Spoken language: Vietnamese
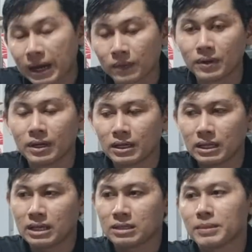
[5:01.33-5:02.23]
nào.
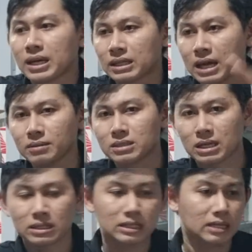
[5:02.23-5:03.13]
Bây giờ Thái
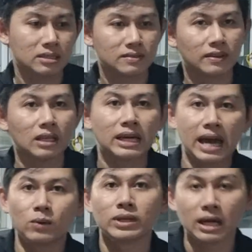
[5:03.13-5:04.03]
sẽ phân tích ra
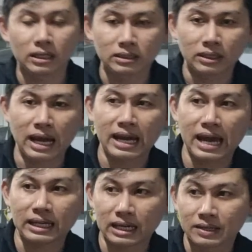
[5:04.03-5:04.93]
hai nguyên nhân,
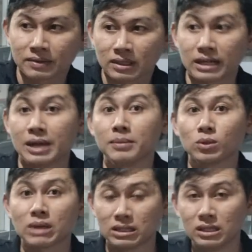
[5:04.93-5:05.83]
hai cái thời điểm mà
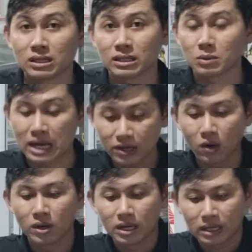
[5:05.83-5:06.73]
chúng ta đưa đậu trái
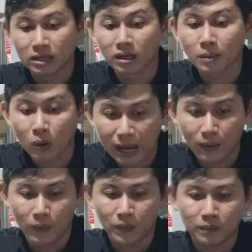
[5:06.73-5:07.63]
vô và đưa cái bộ
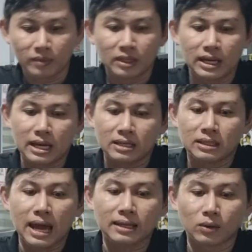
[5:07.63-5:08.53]
nào.
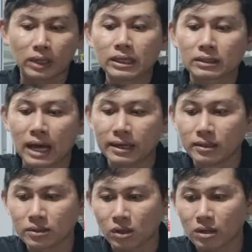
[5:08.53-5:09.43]
Thái đầu tiên Thái
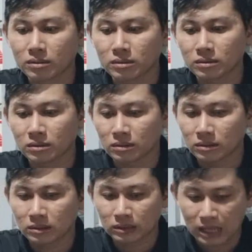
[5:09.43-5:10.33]
đưa cho cái
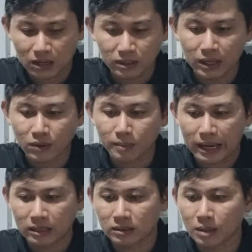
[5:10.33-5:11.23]
Thái có giới thiệu cho các
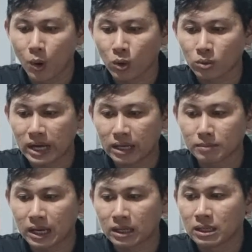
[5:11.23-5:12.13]
bạn cái bộ đậu
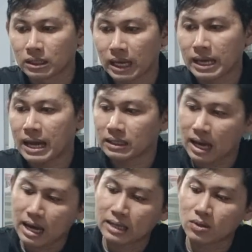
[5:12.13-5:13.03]
trái mà
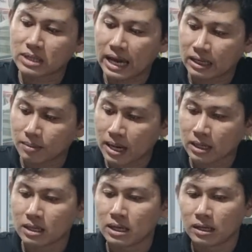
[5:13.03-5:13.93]
Thái hay cho xài các
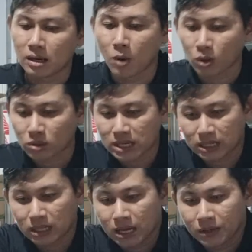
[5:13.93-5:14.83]
bạn, đó là bộ đậu trái
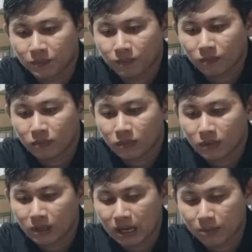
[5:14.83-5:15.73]
HT.
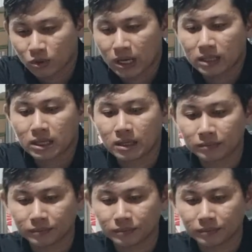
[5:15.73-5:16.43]
Bộ trái HT.